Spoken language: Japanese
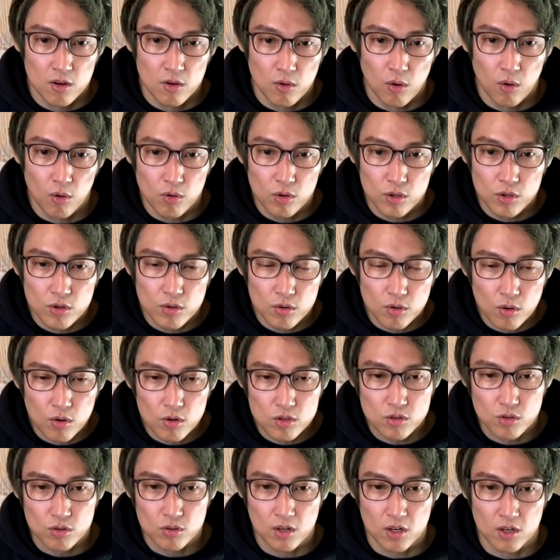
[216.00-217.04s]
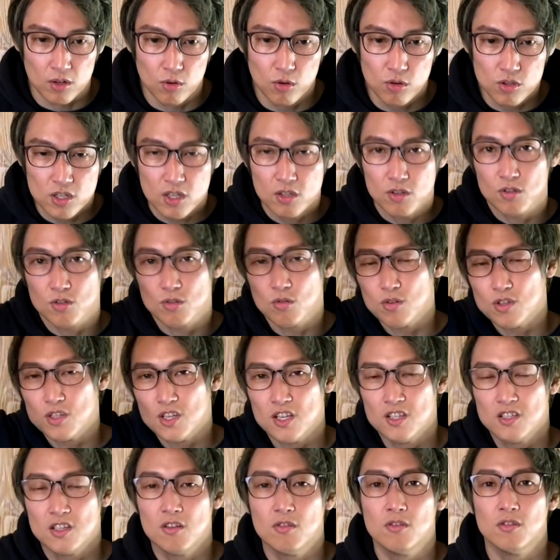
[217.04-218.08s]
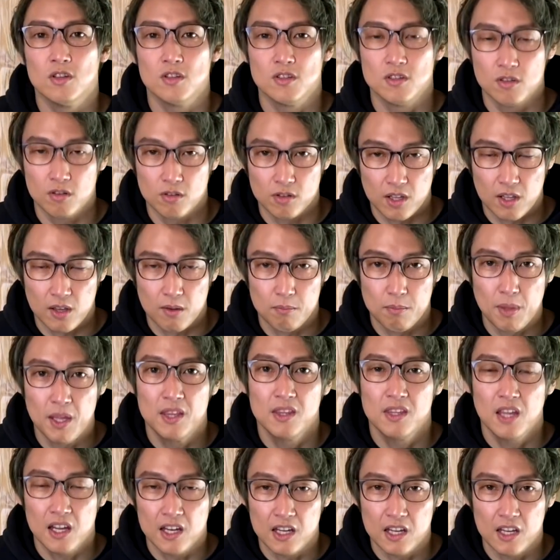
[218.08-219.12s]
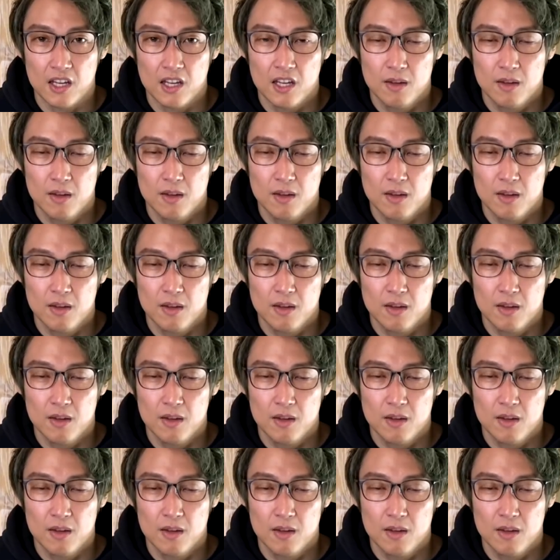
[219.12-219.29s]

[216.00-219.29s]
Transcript: 黒竜交渉っていうのはロシアとすごい接してるんですよね。べったり。